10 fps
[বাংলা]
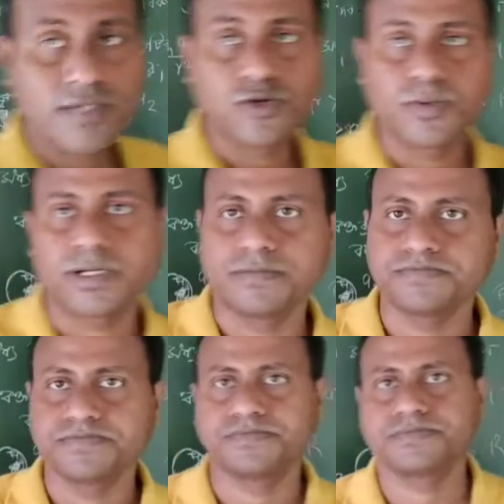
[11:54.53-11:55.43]
না
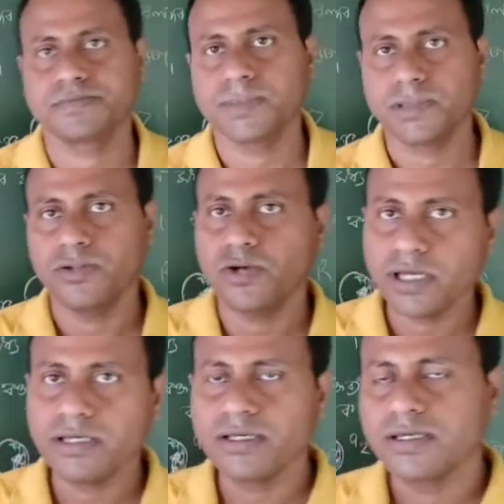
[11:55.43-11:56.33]
ওকে
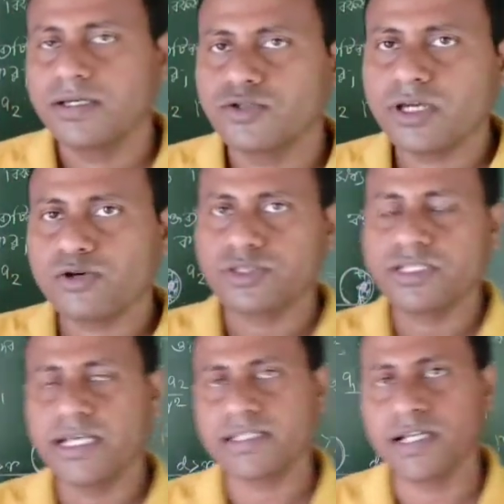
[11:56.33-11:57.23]
তো এই কোশ্চেনের অ্যান্সারটা
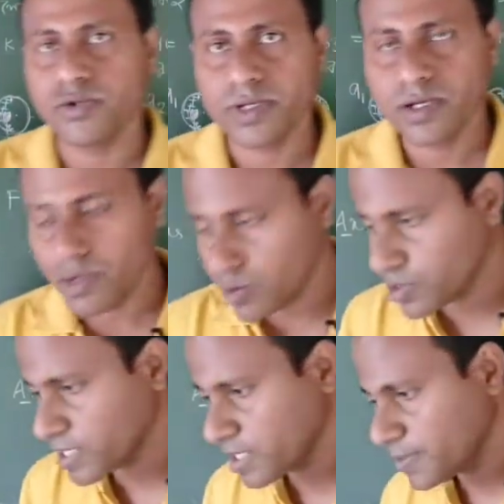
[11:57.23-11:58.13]
তুমি কী করে গুছিয়ে লিখবে
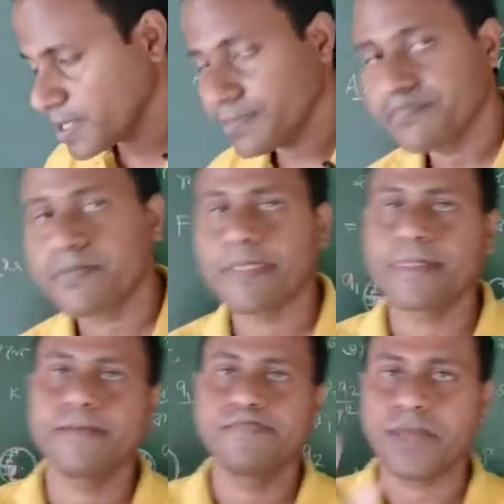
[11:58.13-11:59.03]

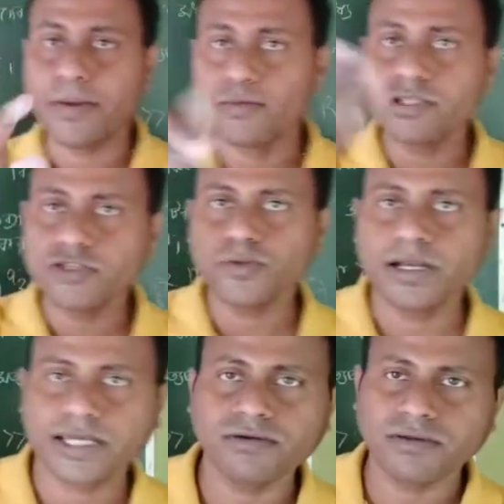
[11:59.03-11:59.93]
আমি বলছি তোমরা লিখে নাও আমি
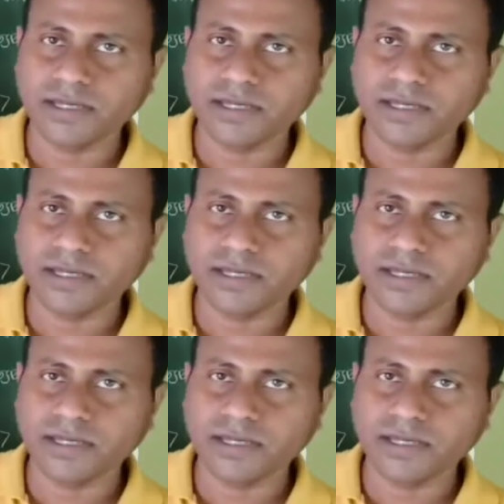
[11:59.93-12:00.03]
আর লিখছি